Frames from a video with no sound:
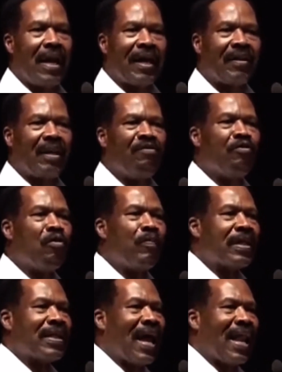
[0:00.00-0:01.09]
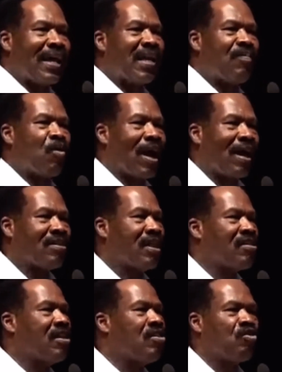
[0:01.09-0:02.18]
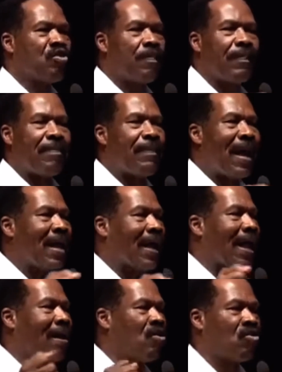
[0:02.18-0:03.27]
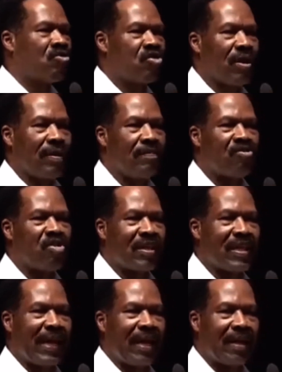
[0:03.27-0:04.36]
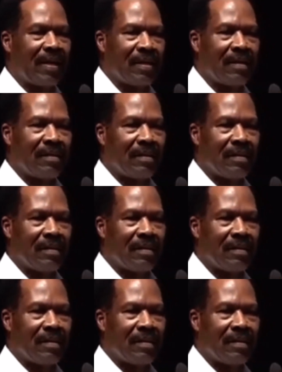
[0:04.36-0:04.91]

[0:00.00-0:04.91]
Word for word: et leur dit Vous vous mettez à la démocratie, sinon je ne paye pas les rallonges budgétaires.